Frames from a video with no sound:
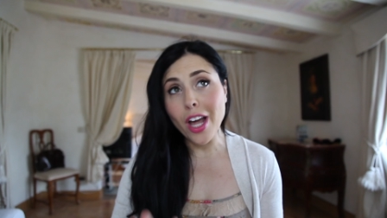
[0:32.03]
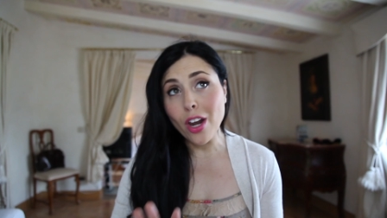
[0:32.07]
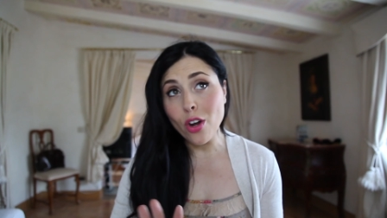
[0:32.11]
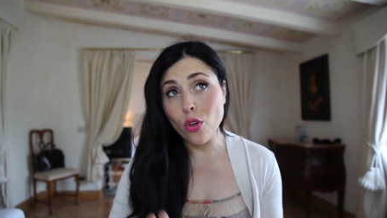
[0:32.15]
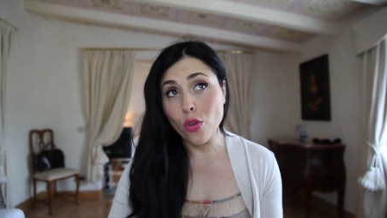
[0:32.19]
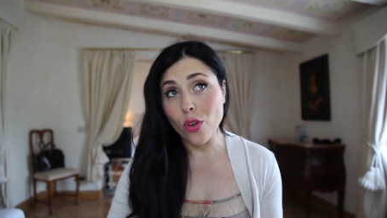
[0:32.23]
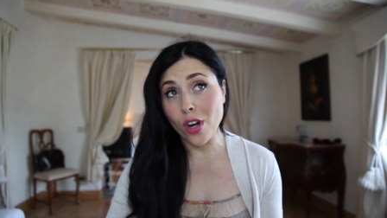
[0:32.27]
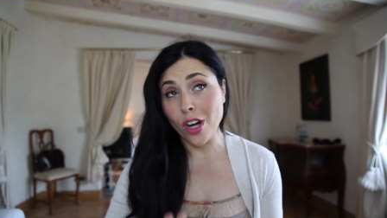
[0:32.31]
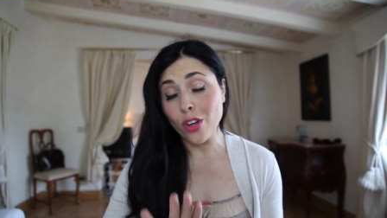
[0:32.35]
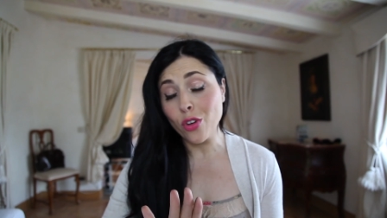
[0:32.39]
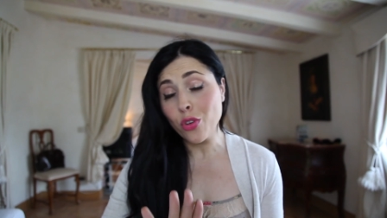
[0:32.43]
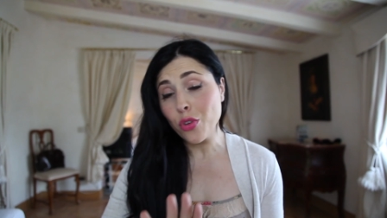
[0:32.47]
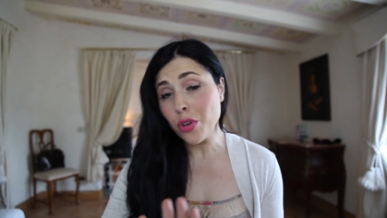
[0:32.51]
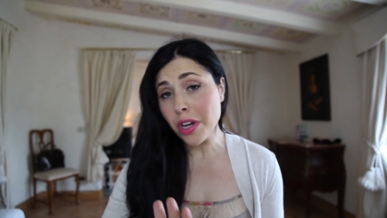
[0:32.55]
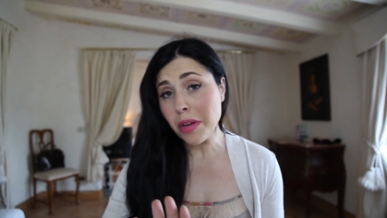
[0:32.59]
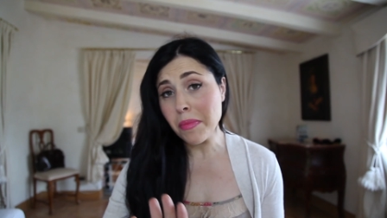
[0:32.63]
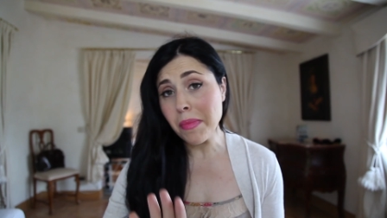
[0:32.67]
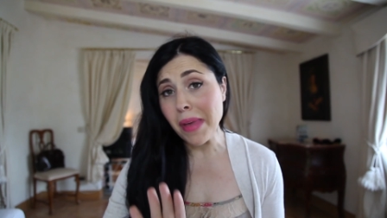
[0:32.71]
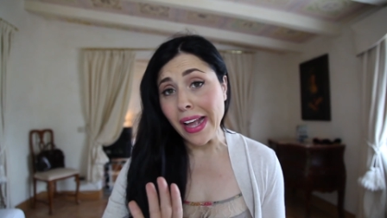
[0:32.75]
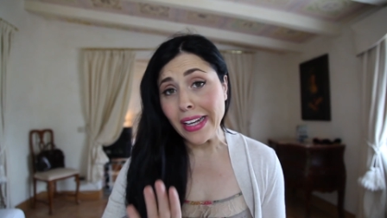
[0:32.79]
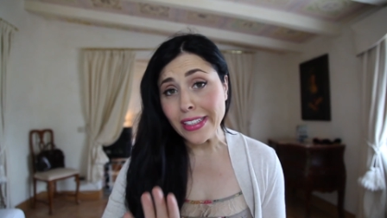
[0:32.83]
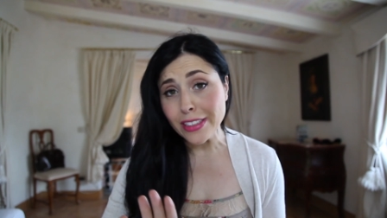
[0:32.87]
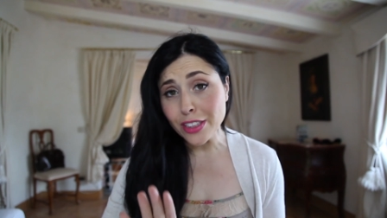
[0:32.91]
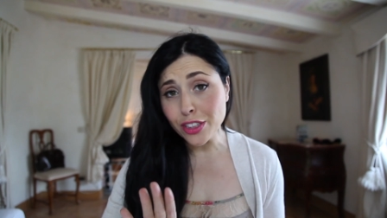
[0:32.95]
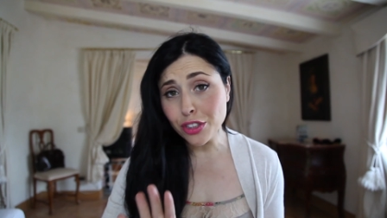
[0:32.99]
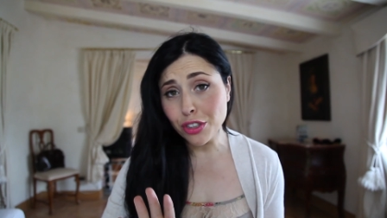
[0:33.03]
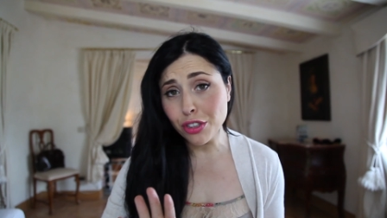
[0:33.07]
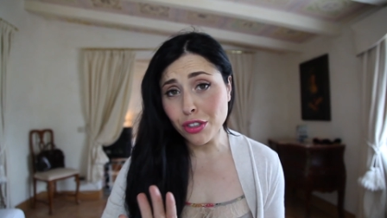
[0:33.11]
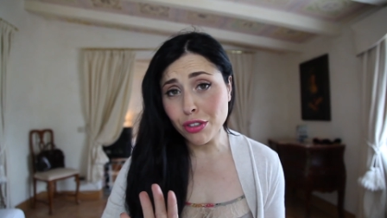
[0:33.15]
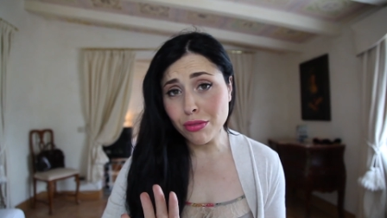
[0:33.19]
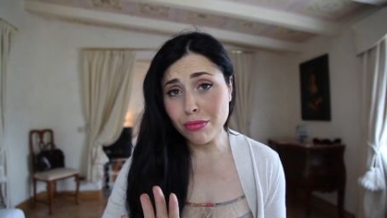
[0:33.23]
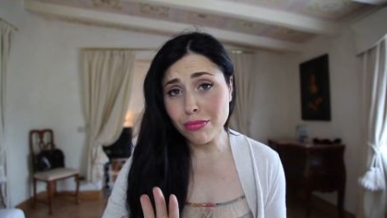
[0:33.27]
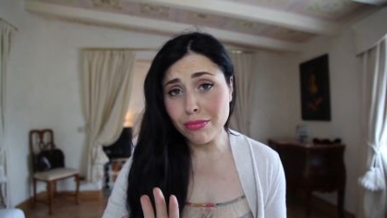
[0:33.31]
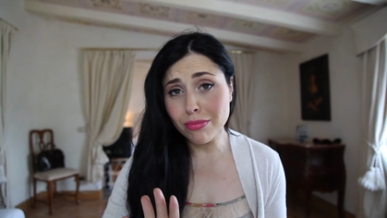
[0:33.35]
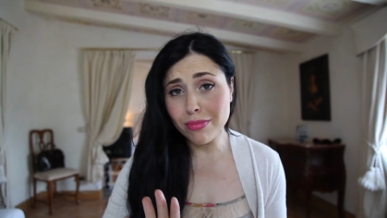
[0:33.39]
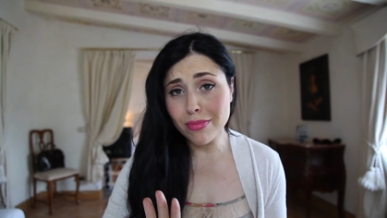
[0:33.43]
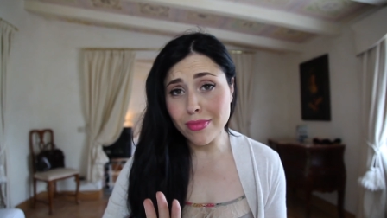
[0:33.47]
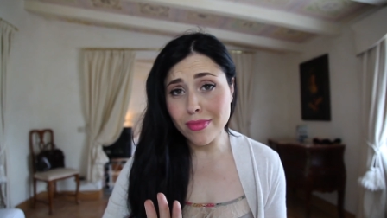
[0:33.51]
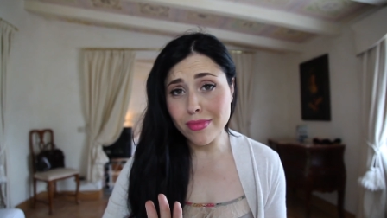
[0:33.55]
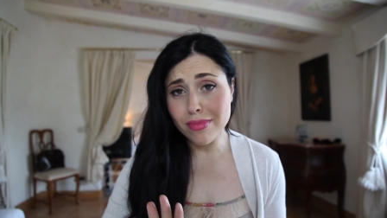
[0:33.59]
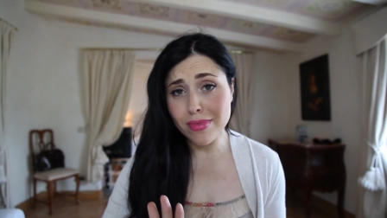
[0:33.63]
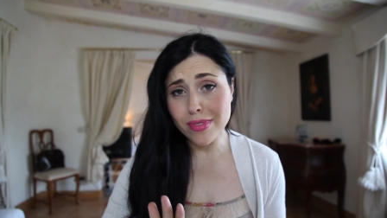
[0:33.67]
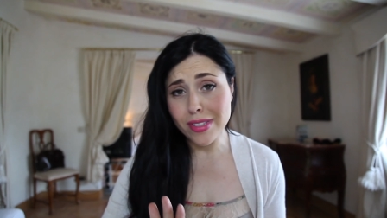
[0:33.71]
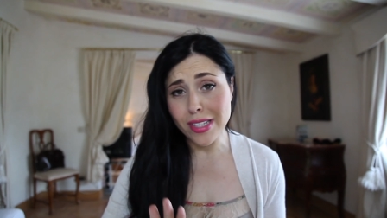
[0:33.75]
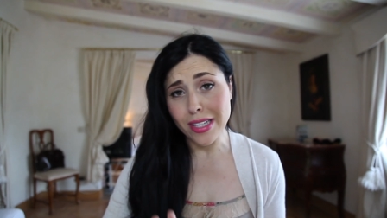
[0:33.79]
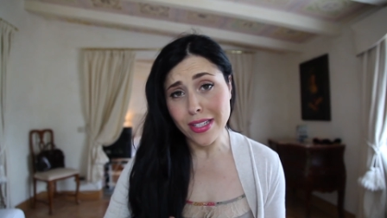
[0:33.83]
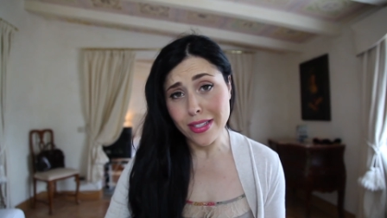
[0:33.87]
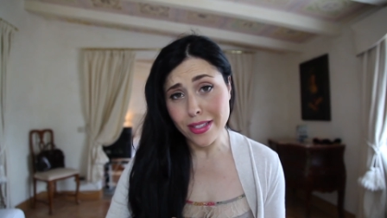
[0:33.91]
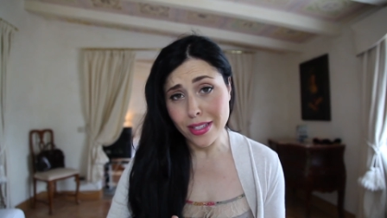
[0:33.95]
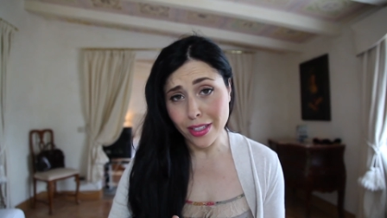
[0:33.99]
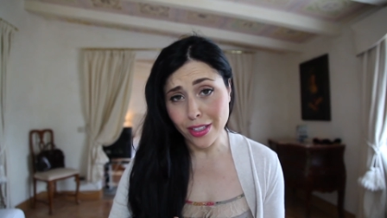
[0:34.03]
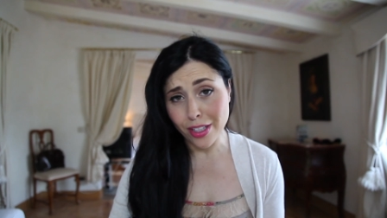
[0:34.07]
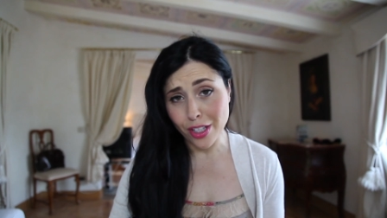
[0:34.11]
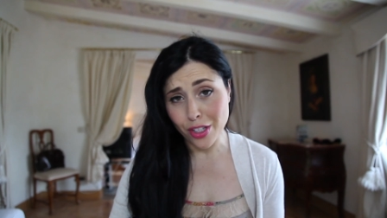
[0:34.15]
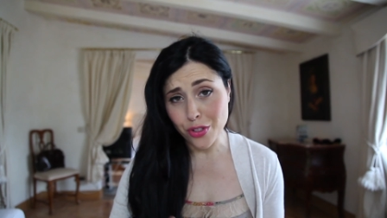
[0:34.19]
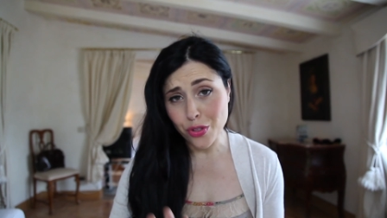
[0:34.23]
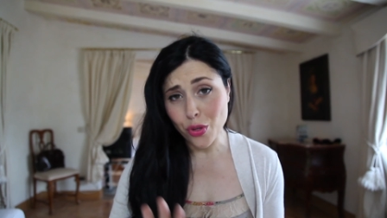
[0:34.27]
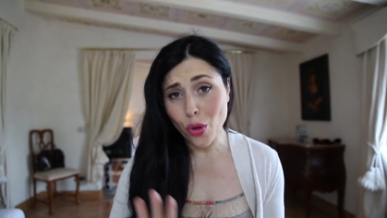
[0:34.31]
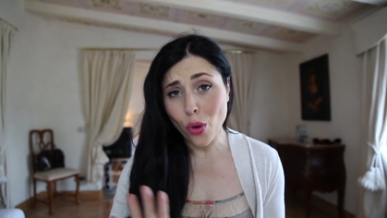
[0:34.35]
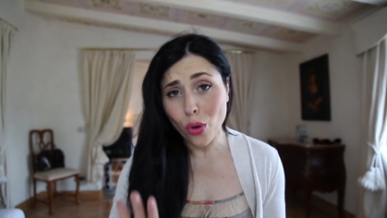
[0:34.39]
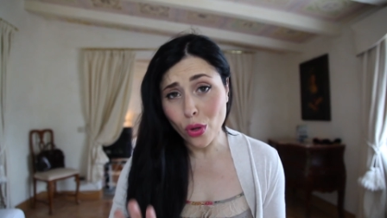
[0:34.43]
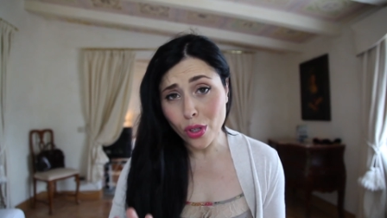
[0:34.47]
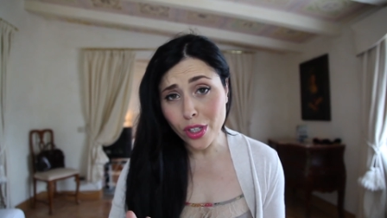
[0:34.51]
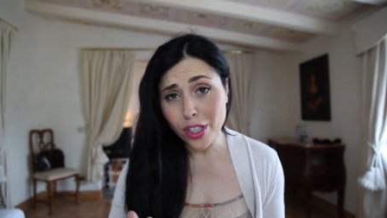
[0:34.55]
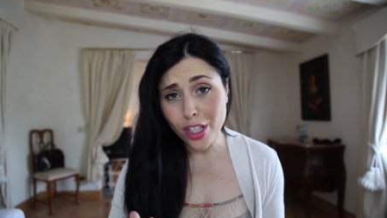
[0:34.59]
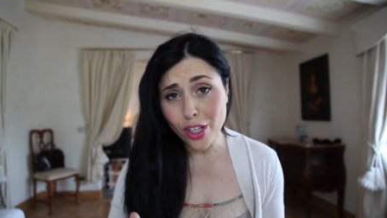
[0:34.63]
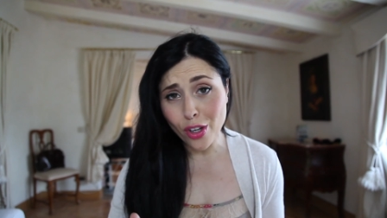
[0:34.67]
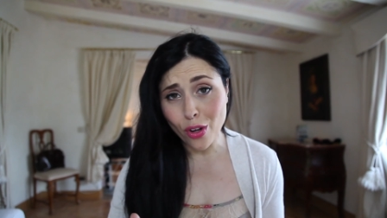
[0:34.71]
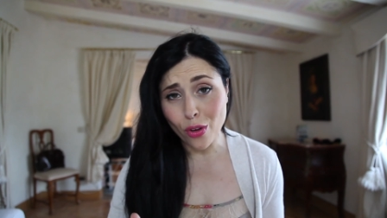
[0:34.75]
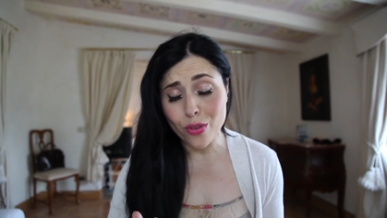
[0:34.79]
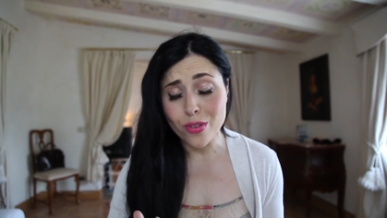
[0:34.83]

allora, ancora meglio se si è da soli